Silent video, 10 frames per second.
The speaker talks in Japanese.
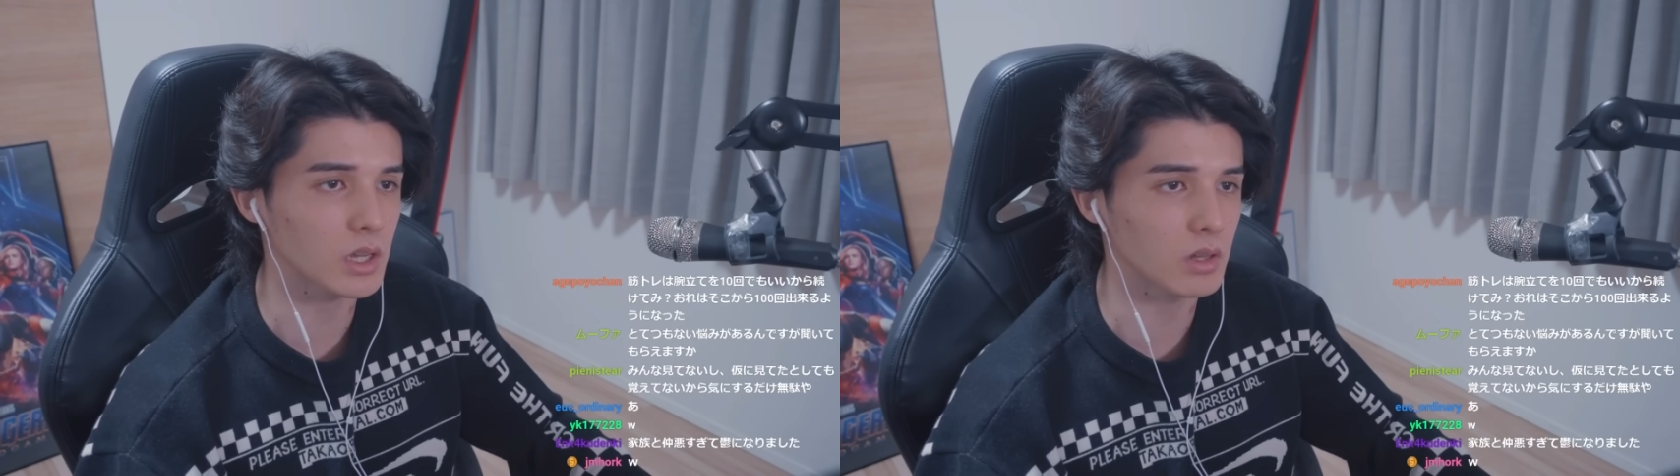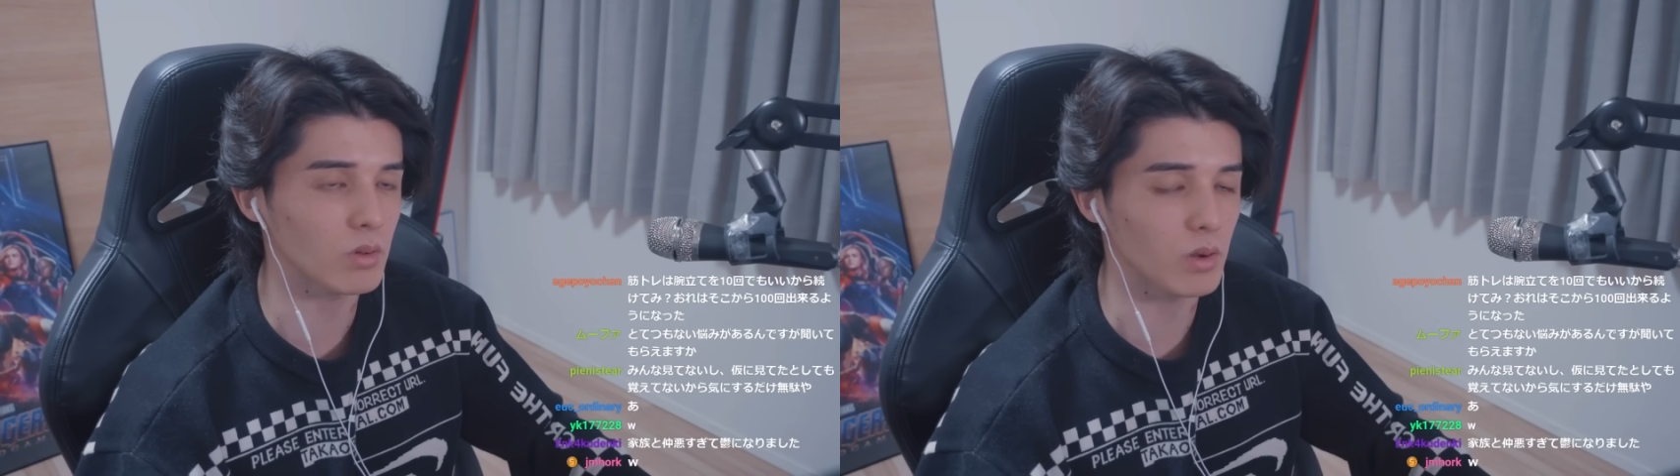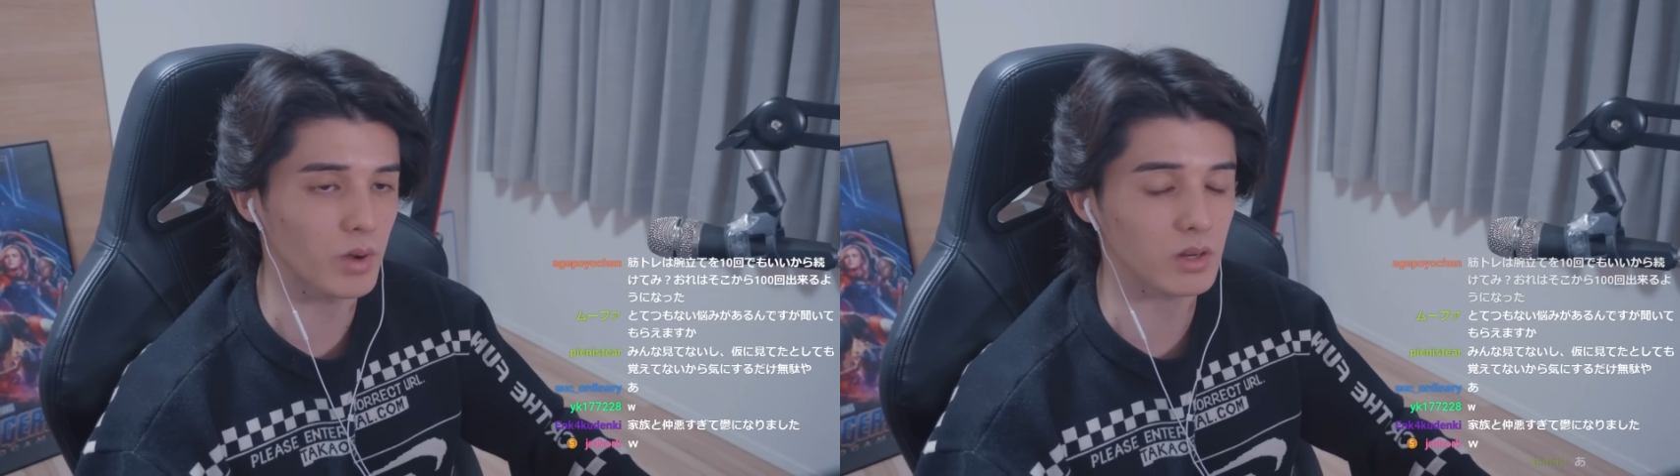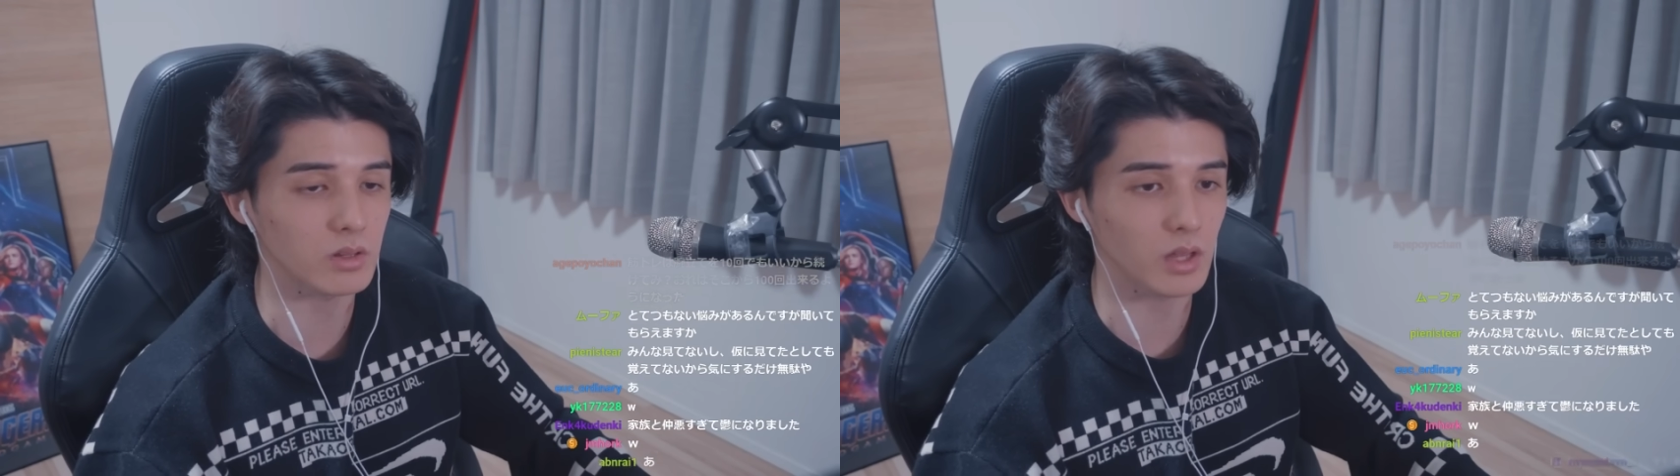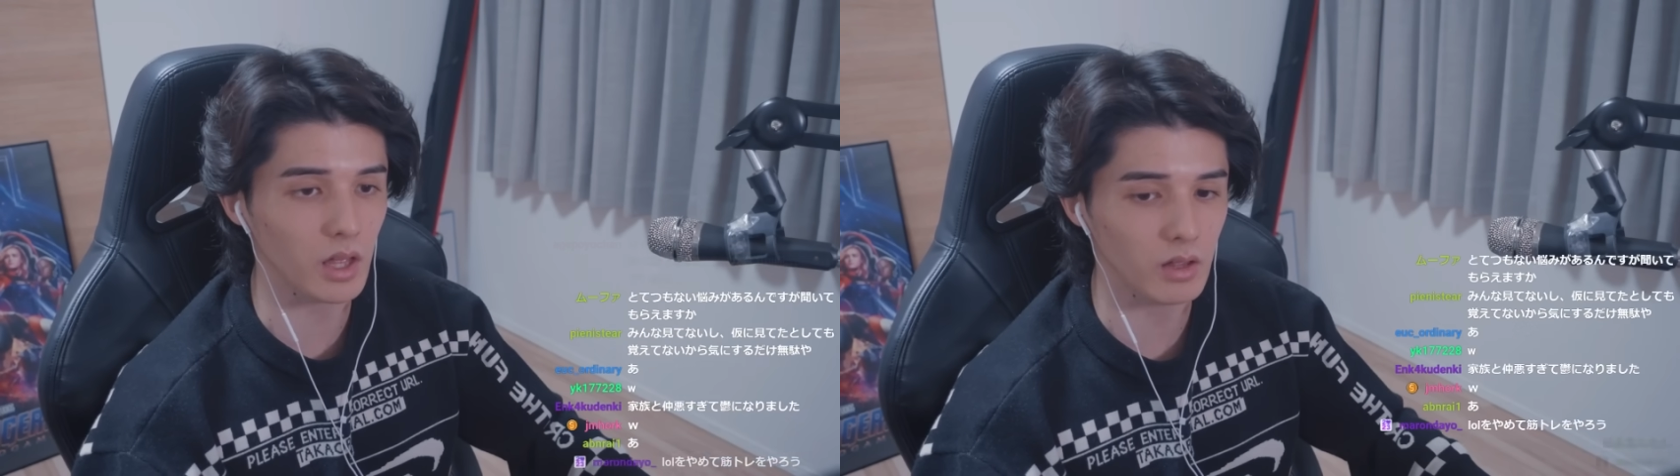験とかもある
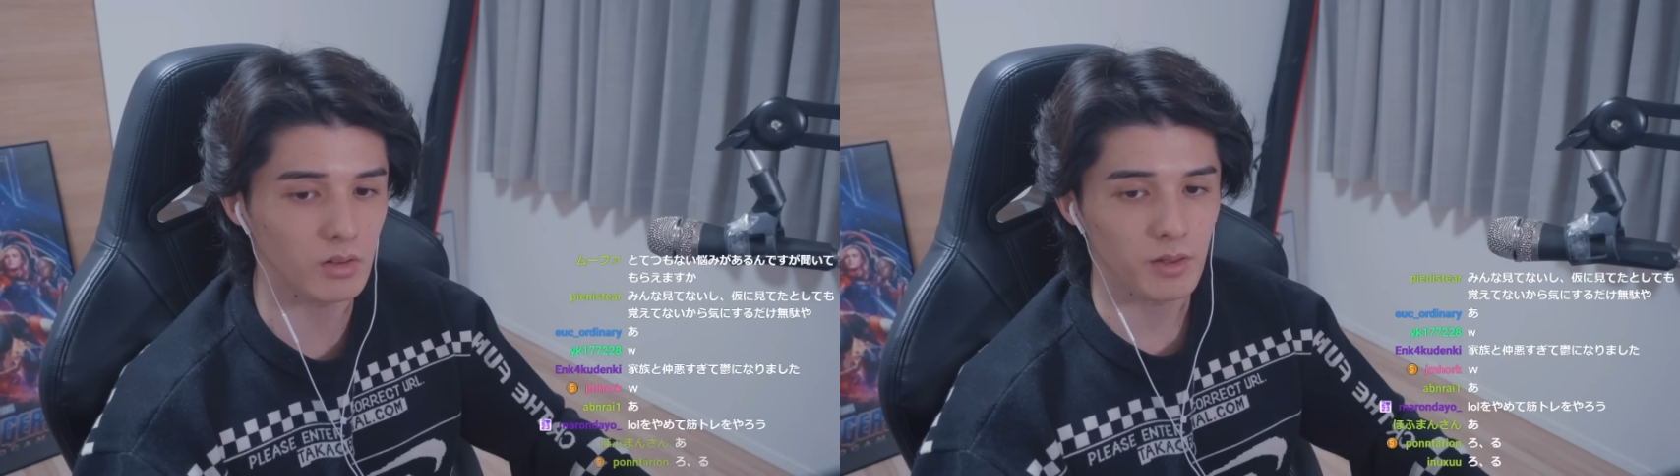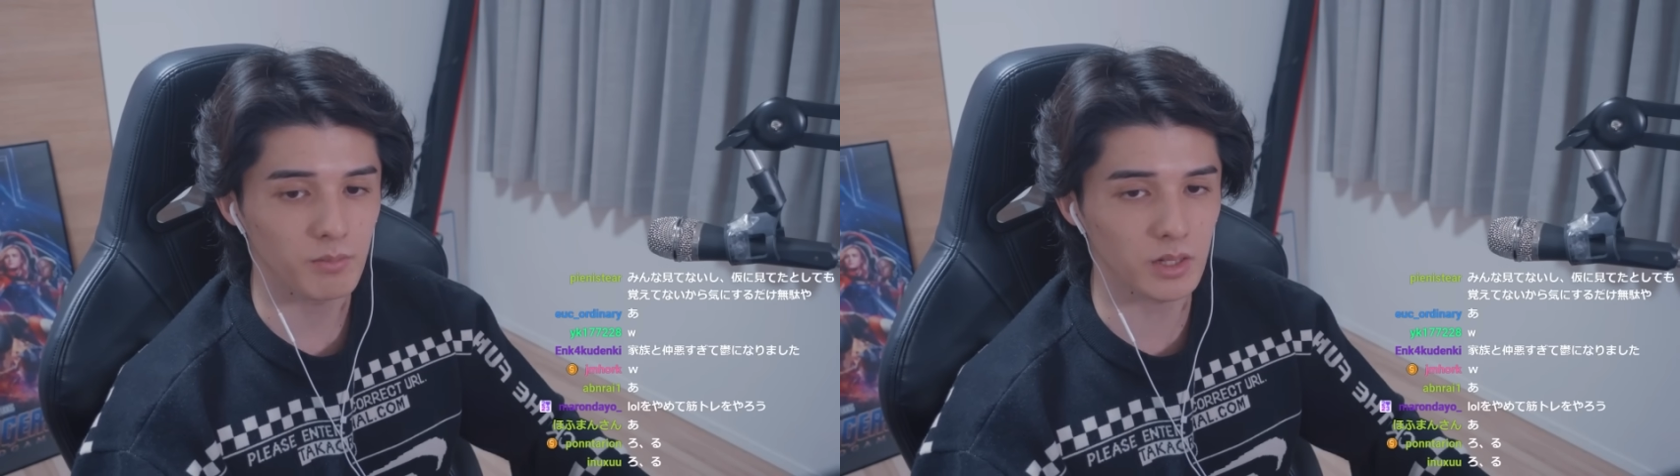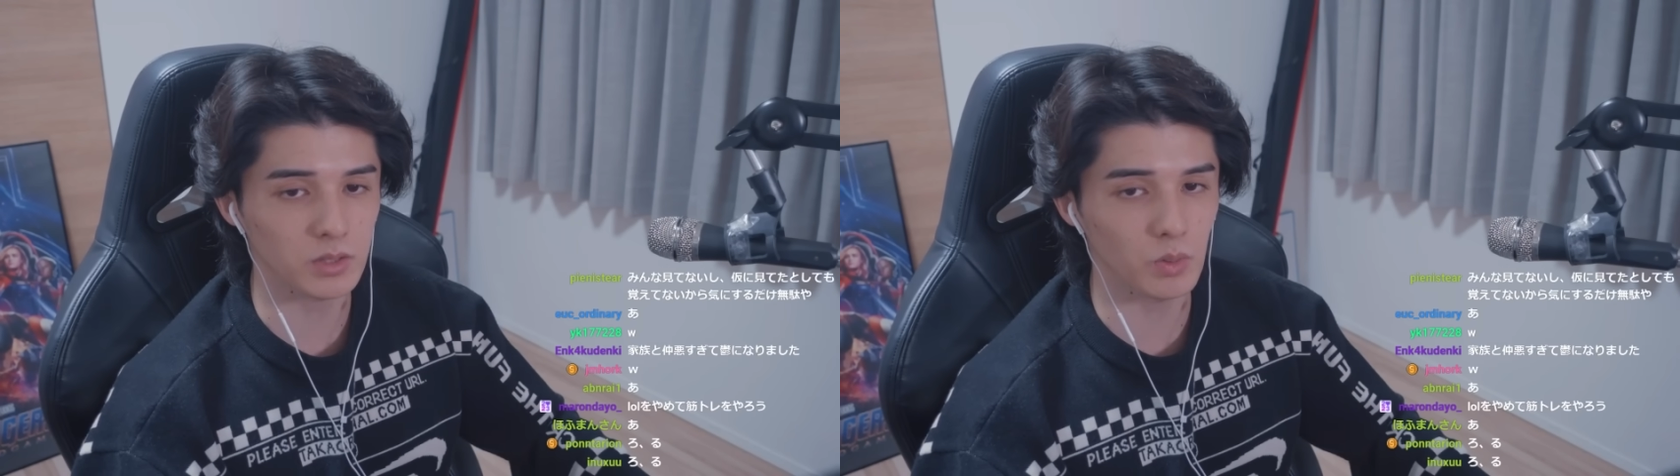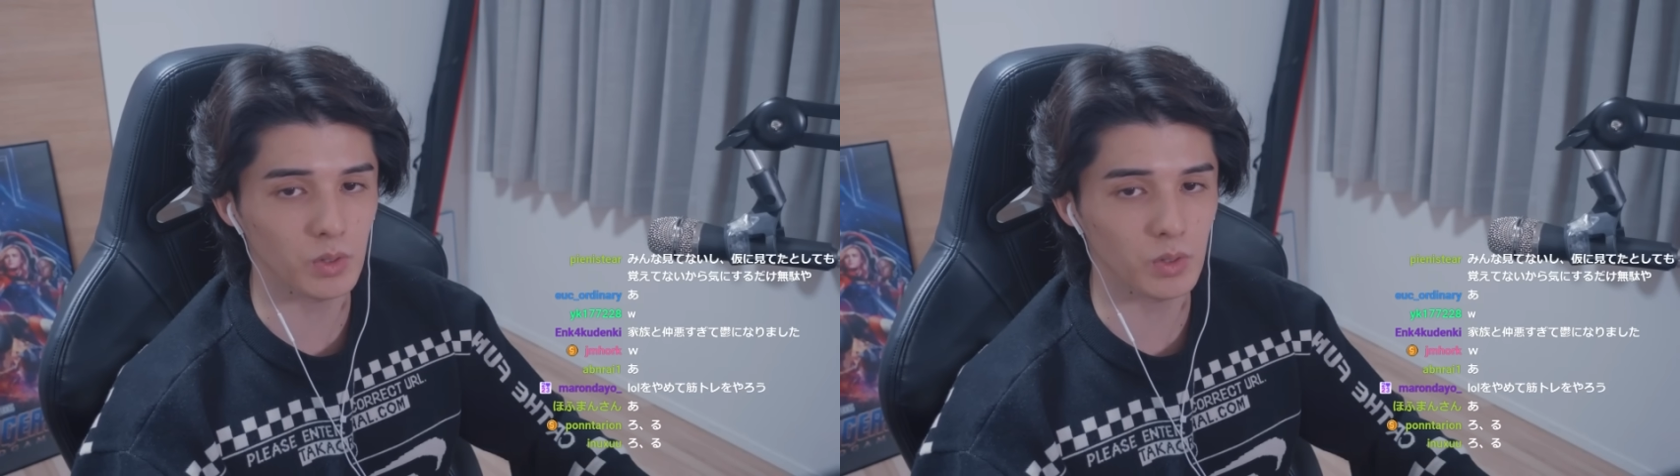んで、まあ、そう